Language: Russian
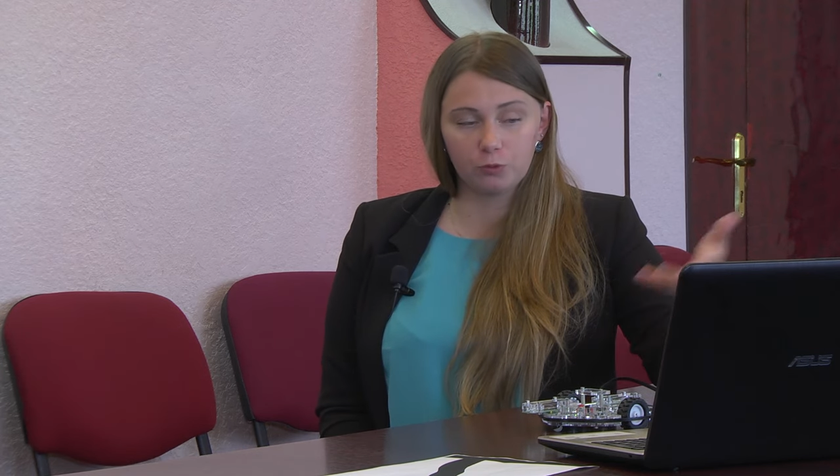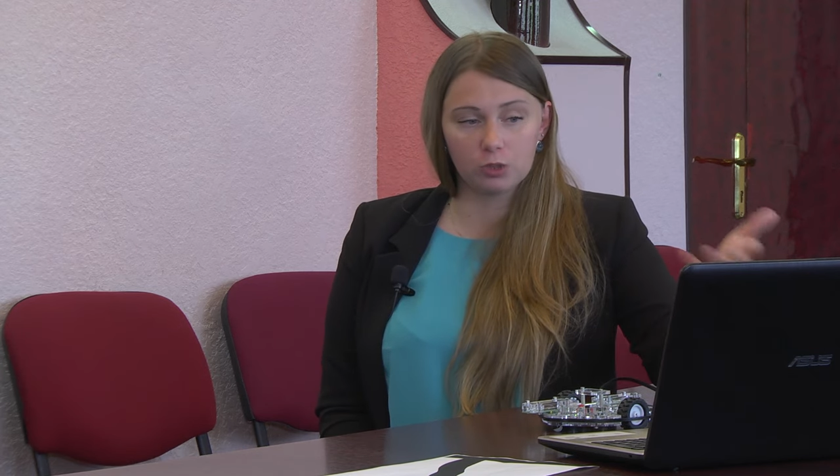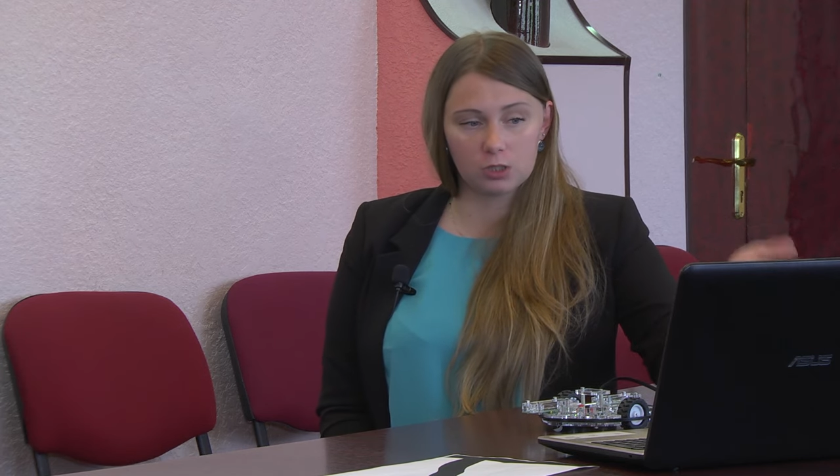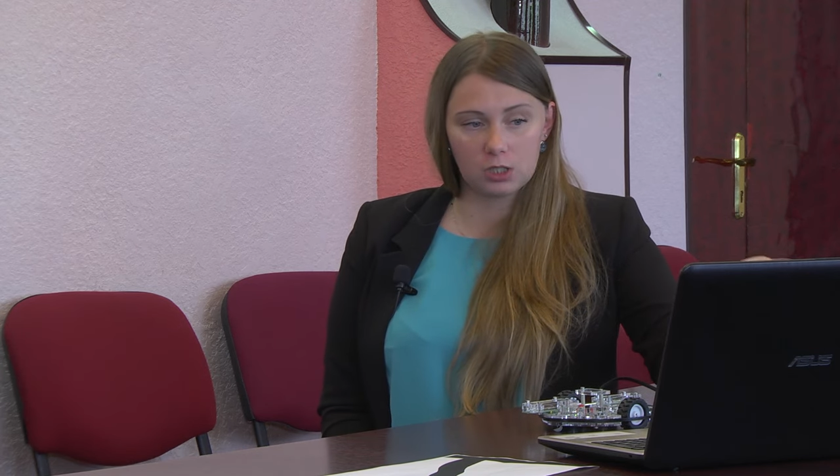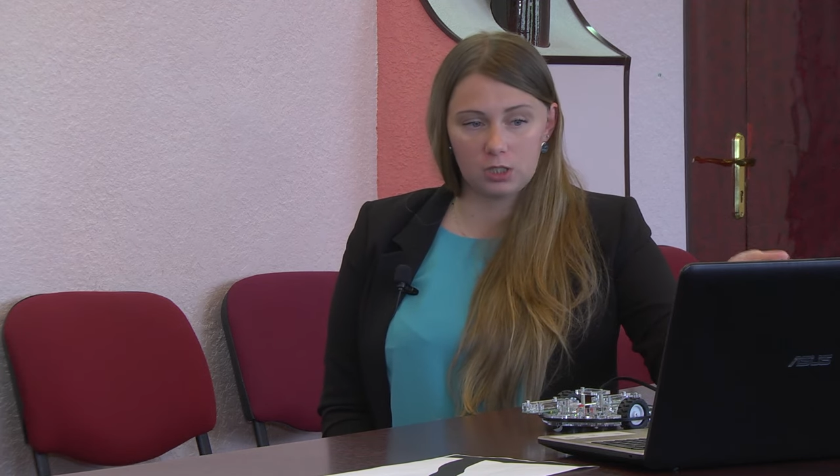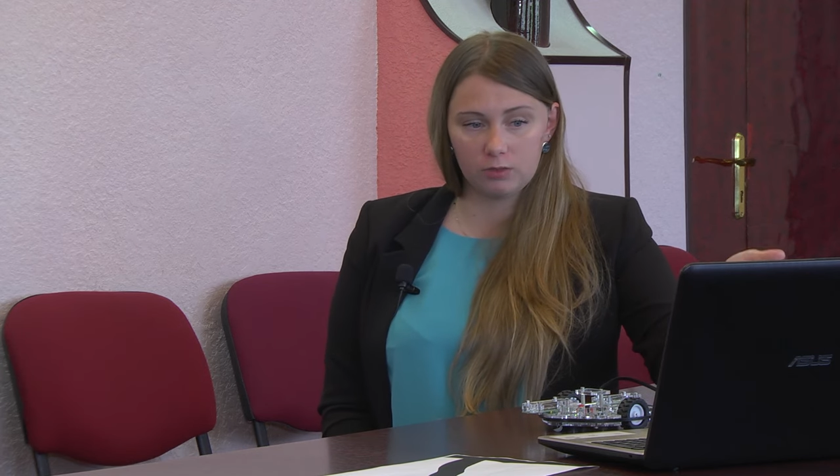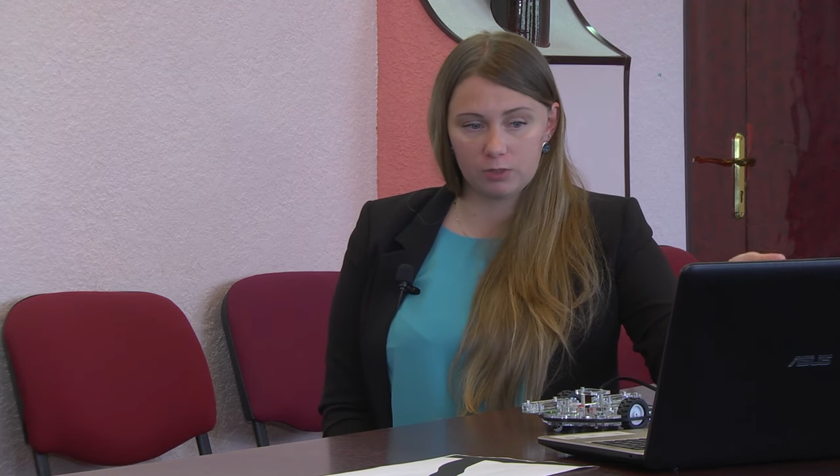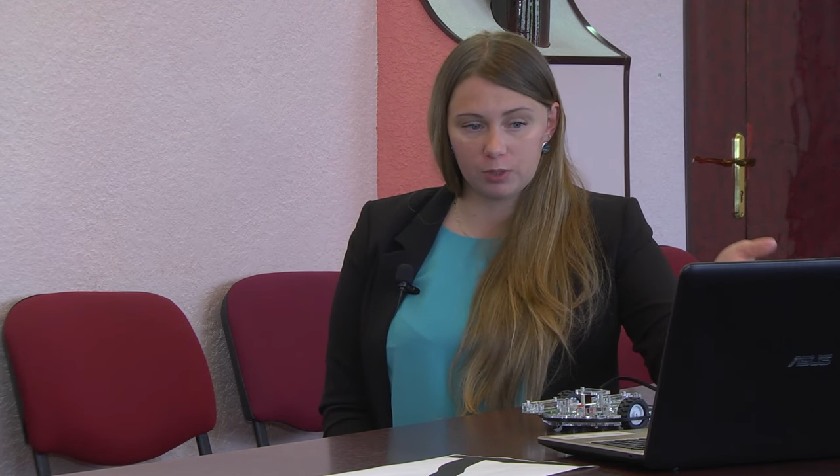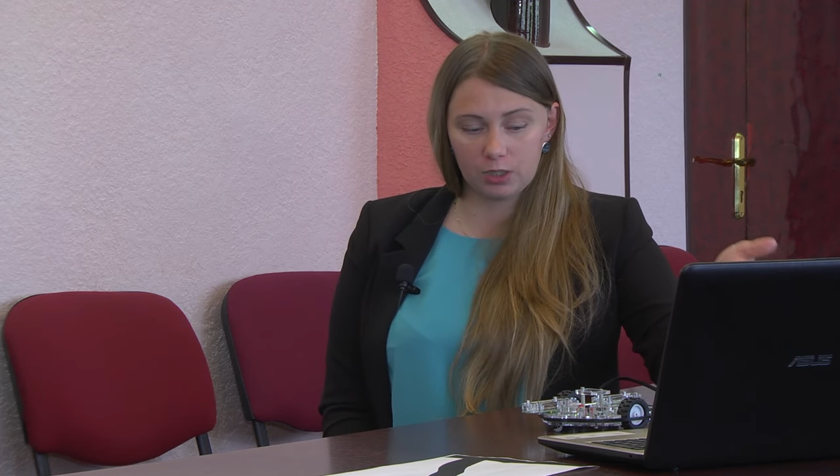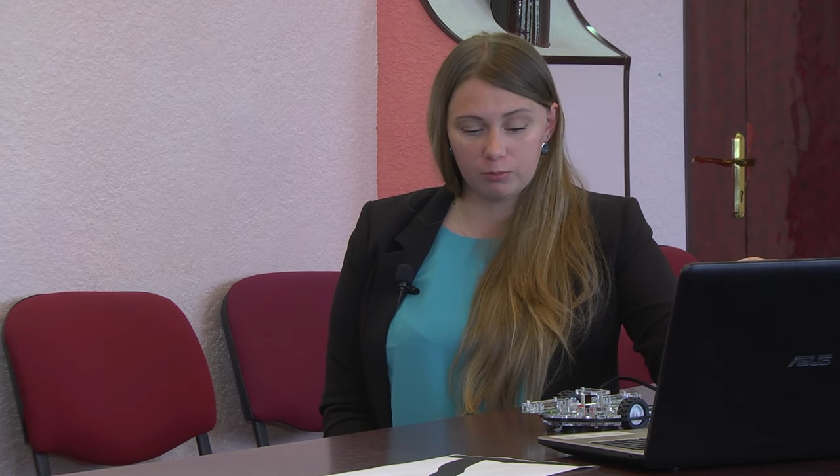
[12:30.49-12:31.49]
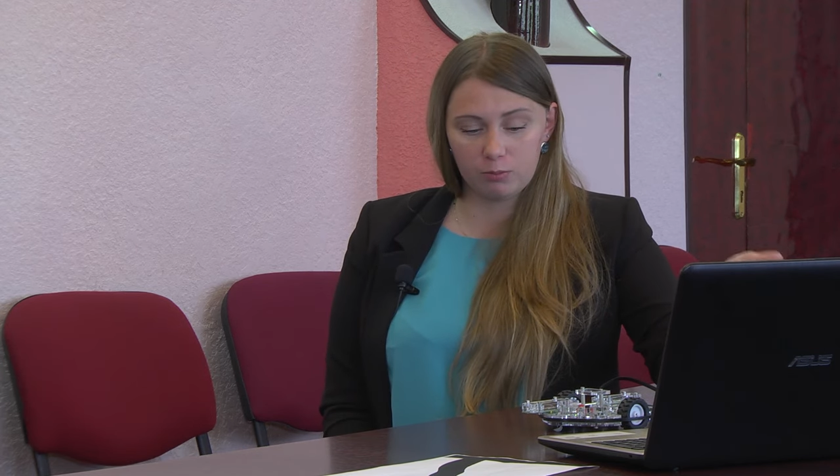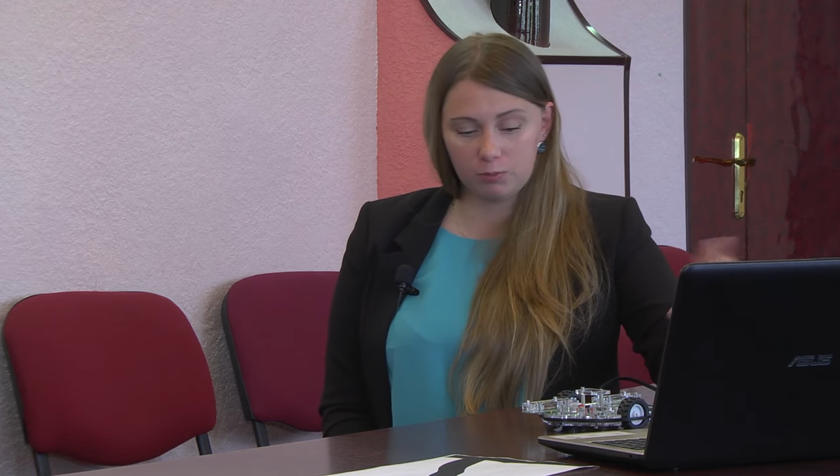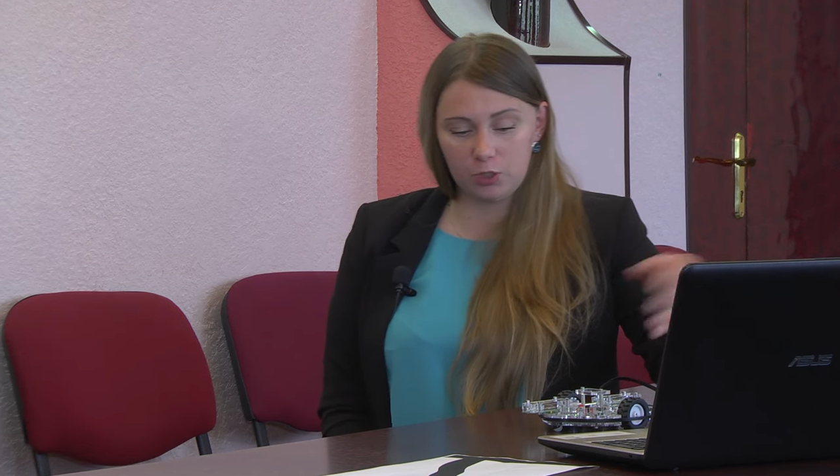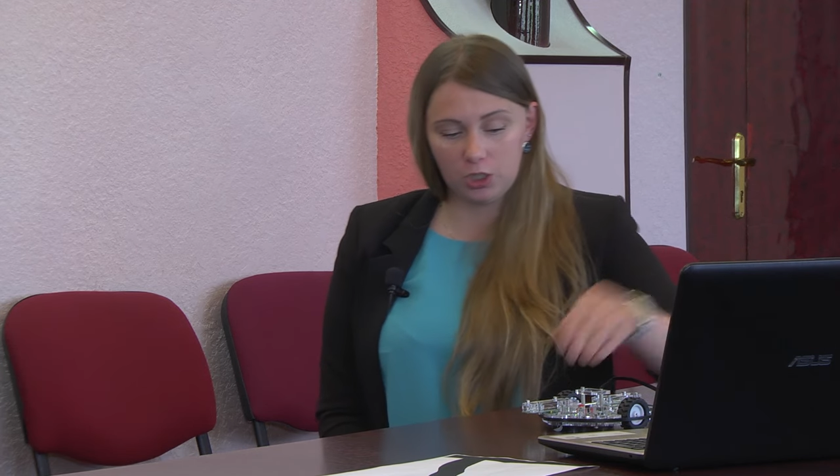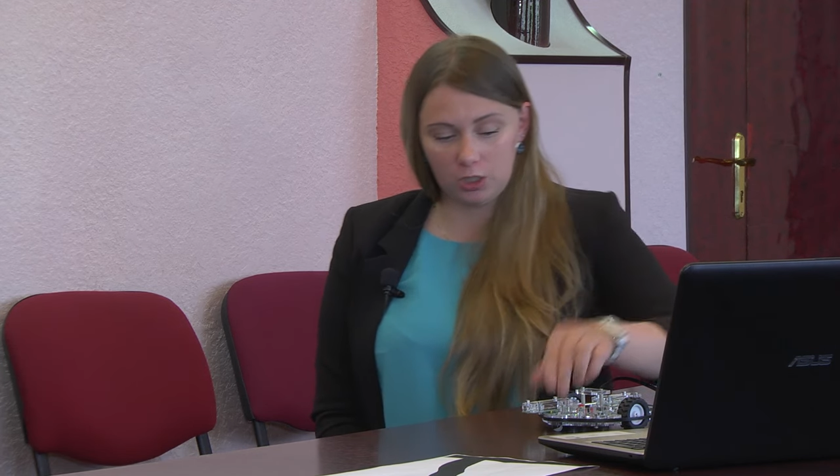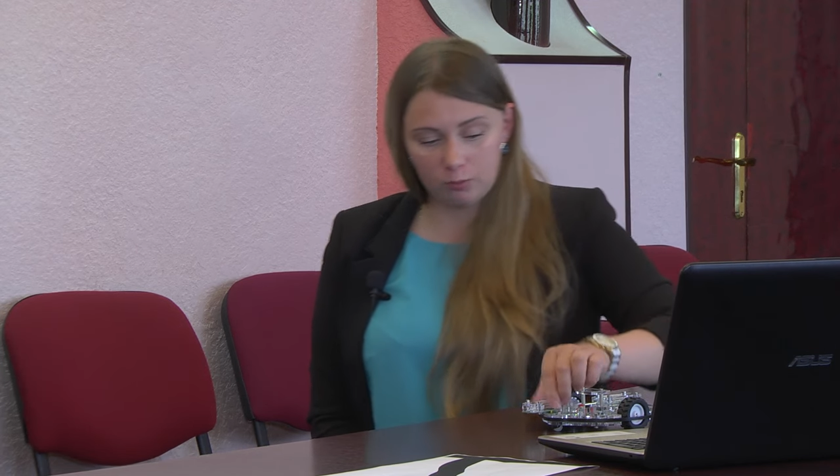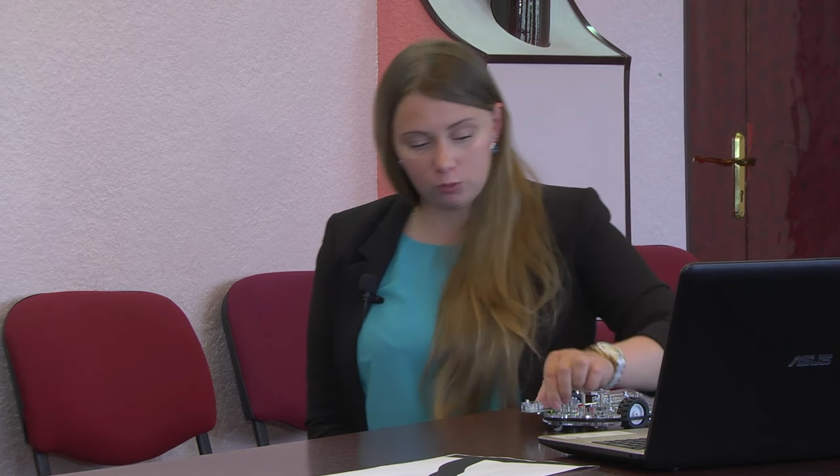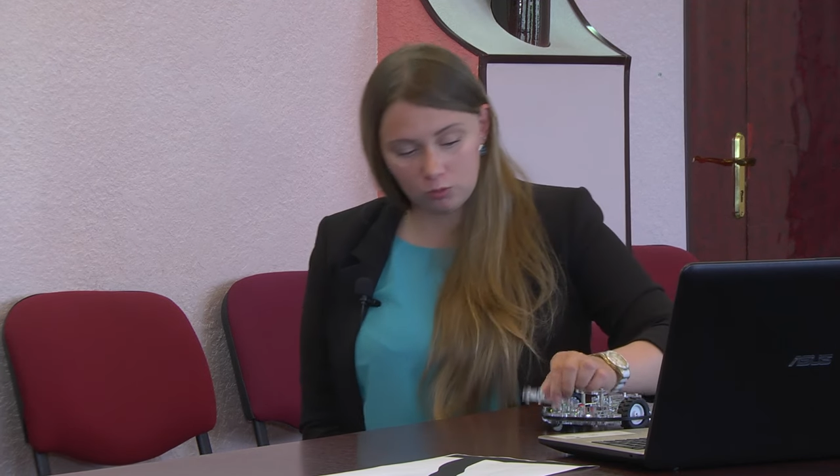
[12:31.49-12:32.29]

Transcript: функционировать с программным обеспечением.